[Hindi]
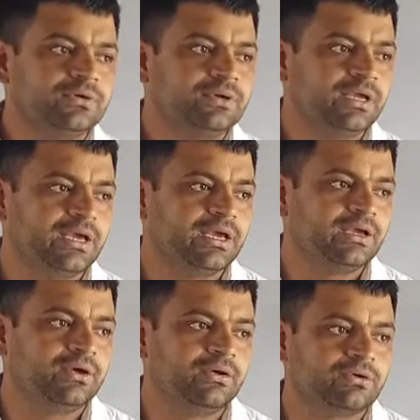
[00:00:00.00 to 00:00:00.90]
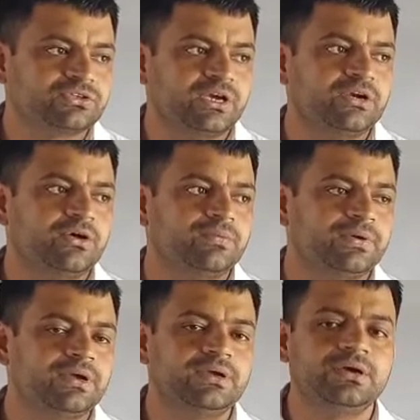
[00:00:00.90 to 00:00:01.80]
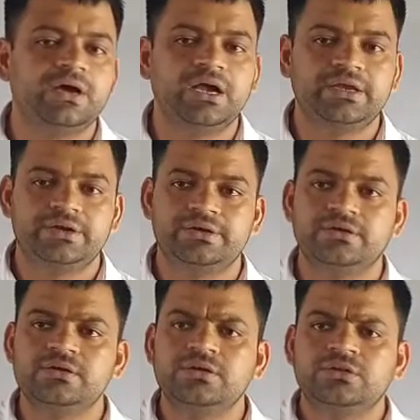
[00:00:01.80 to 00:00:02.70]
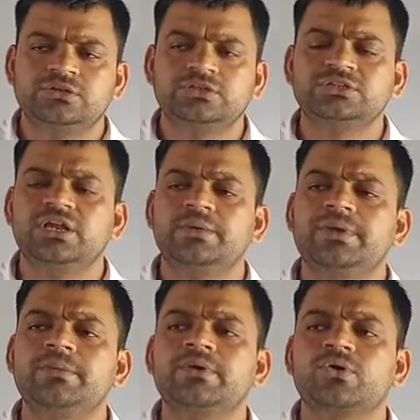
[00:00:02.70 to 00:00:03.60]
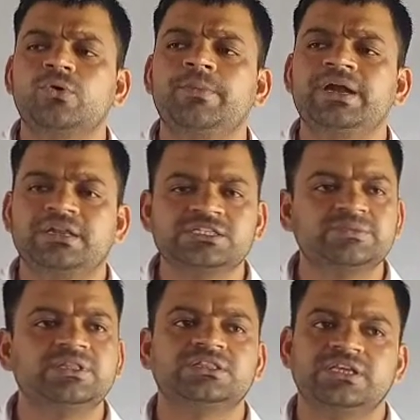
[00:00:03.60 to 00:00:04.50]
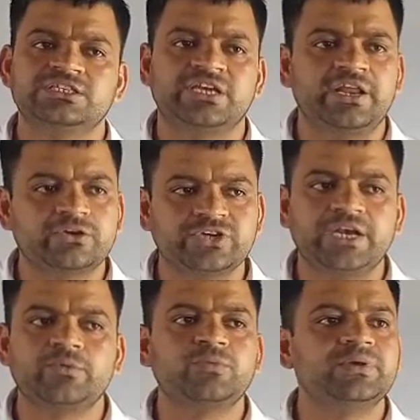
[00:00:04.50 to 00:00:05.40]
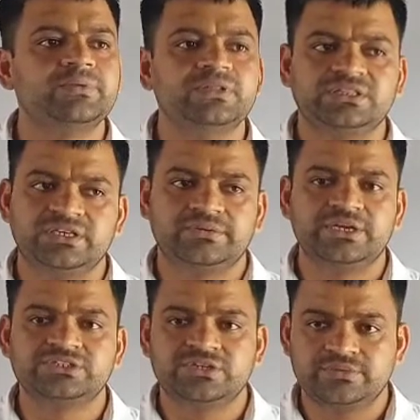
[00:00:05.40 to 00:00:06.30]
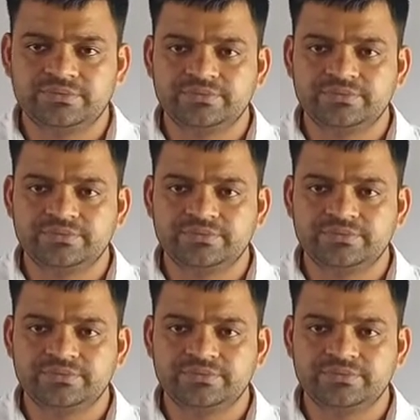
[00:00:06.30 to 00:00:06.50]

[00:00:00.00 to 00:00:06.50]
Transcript: ठीक है ऑक्साइड ऑफ ए आयरन जितना भी हमें को मेटल्स मिलते हैं सारे ऑक्साइड फॉर्म में मिलते हैं नेचर में